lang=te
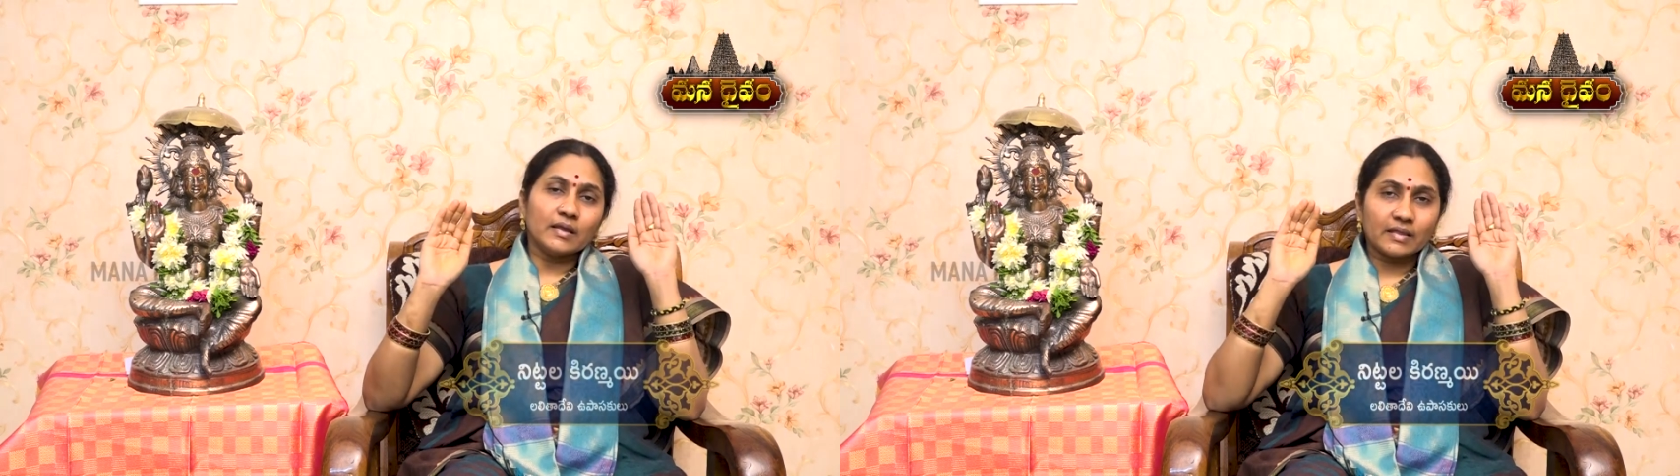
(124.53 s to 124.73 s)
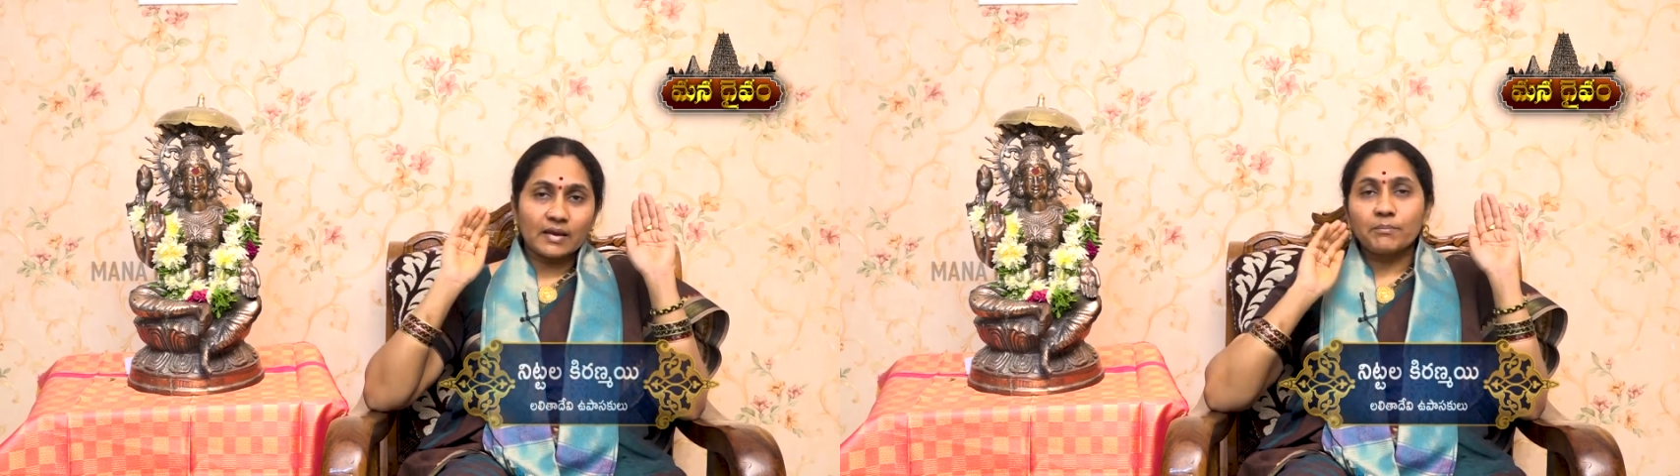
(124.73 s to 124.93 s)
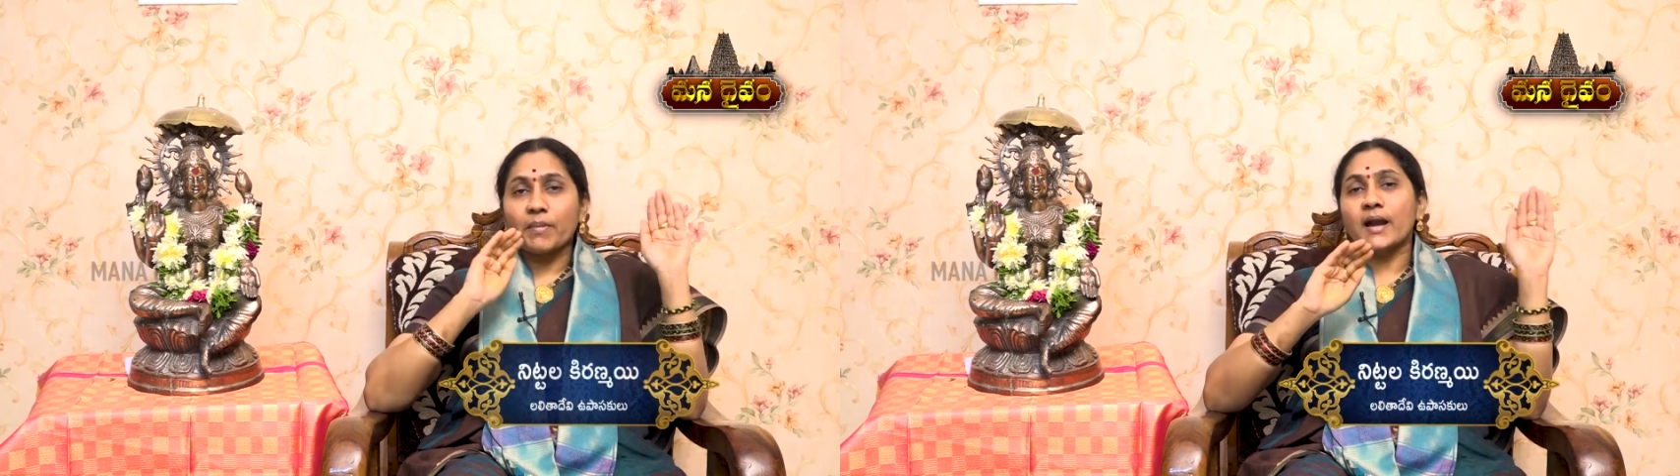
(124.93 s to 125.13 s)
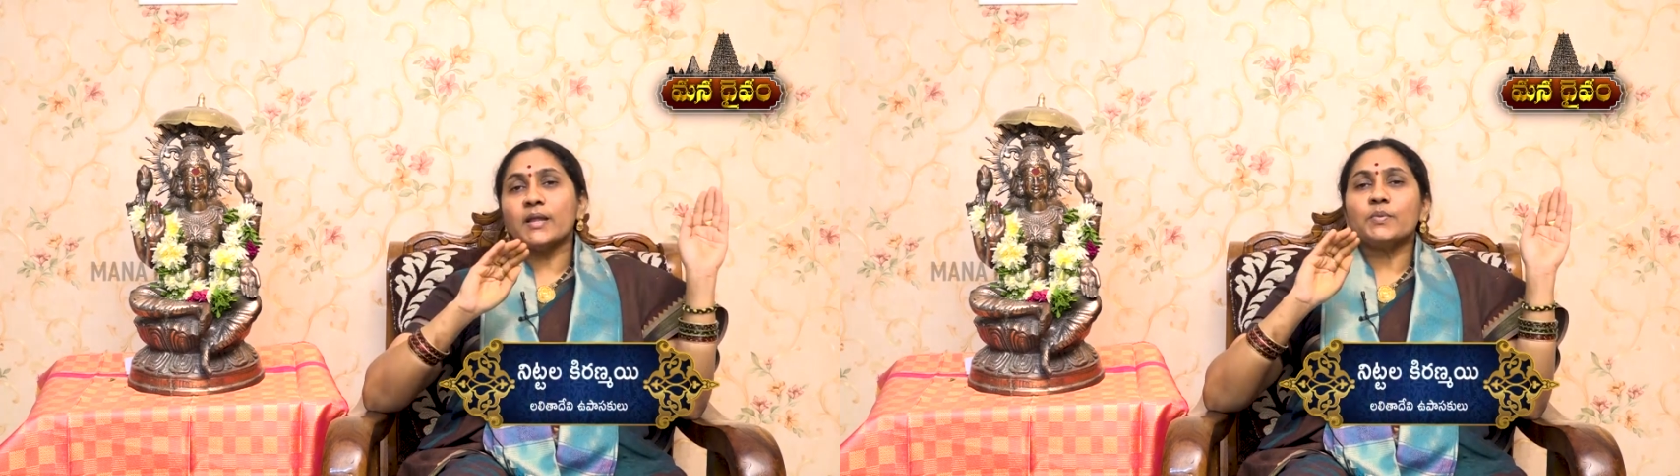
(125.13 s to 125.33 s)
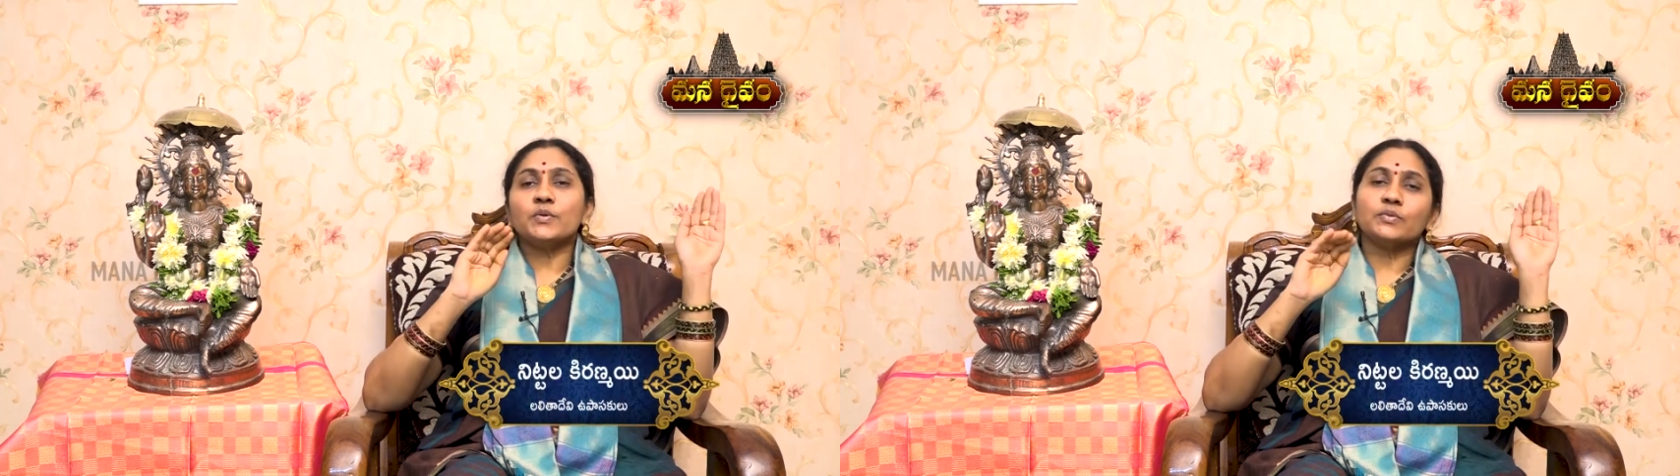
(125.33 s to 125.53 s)
ఏదైనా
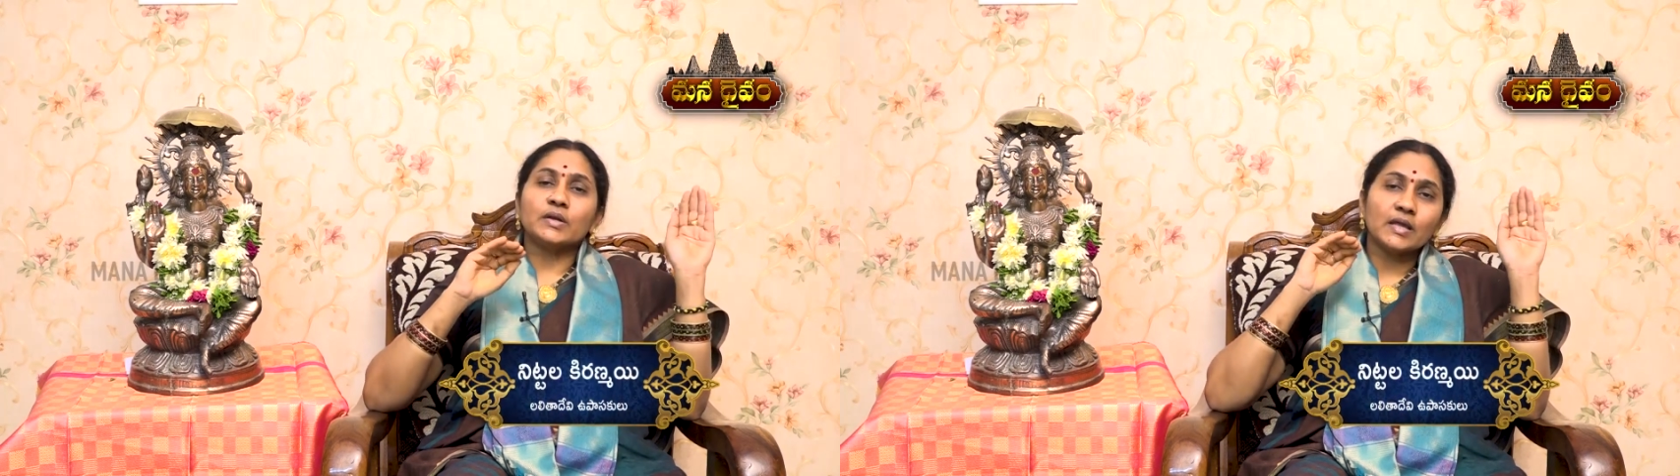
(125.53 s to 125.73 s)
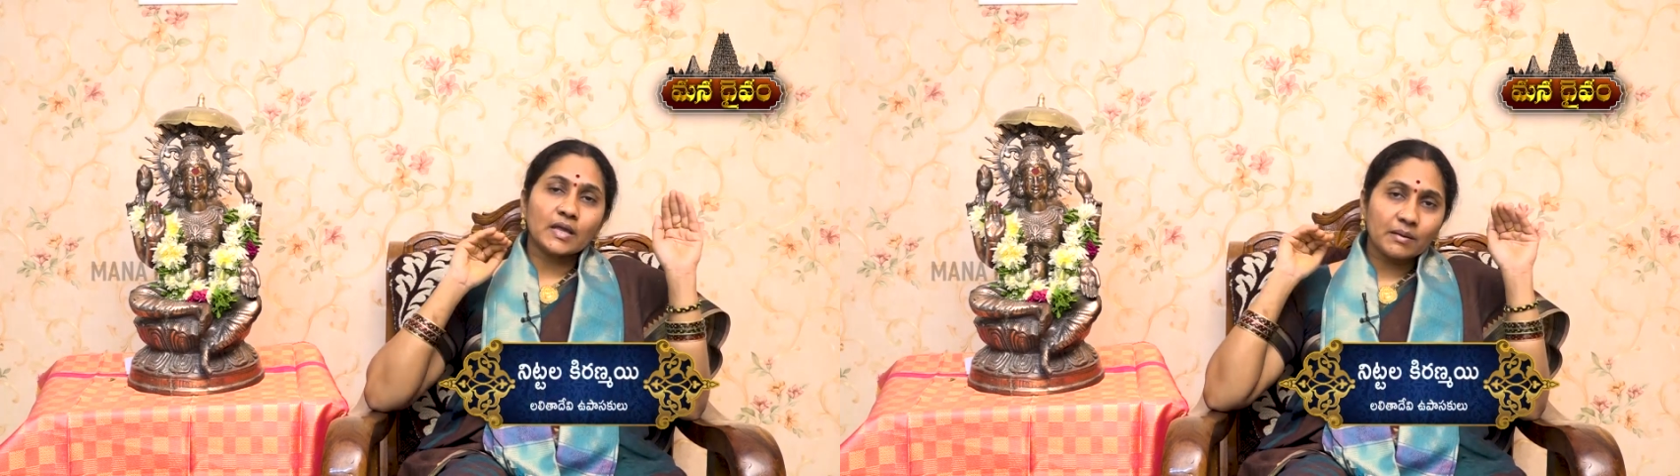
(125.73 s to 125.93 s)
పాడైపోయి ఉంటే